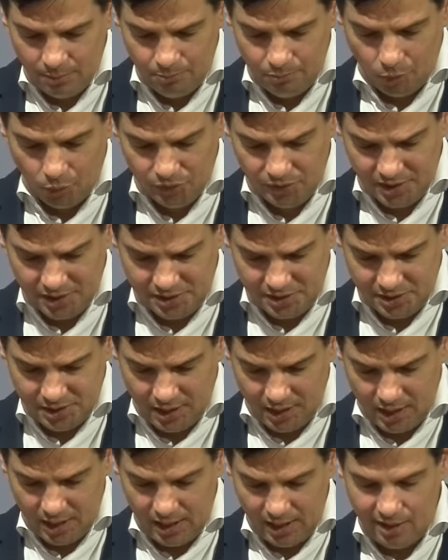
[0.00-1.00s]

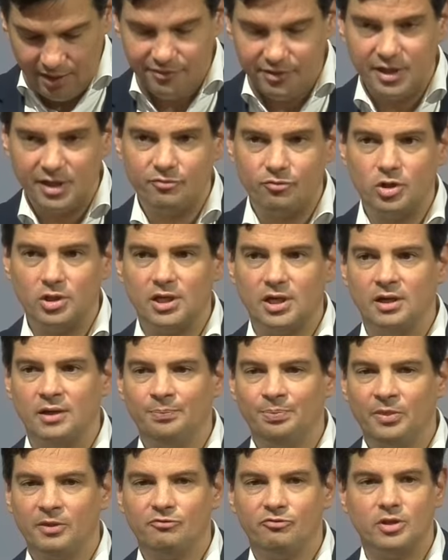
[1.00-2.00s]
Bundesebene wurde
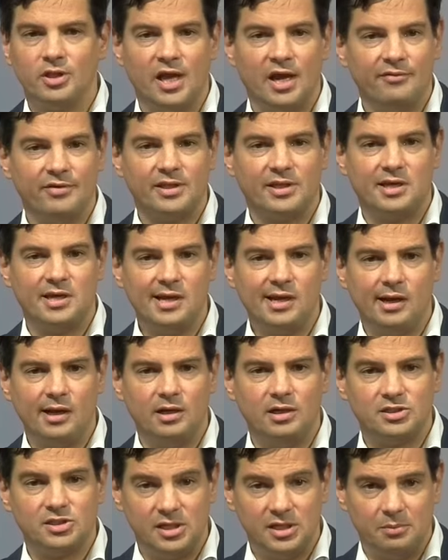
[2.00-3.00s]
von Herbert Kickl
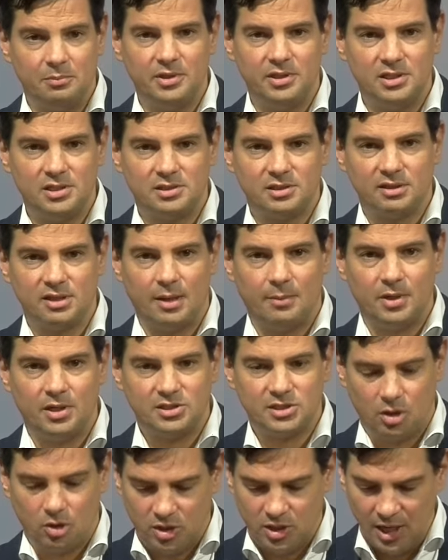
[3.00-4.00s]
als Innenminister
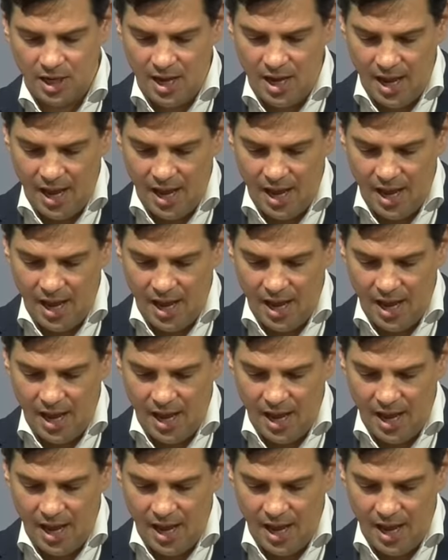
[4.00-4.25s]
damals auch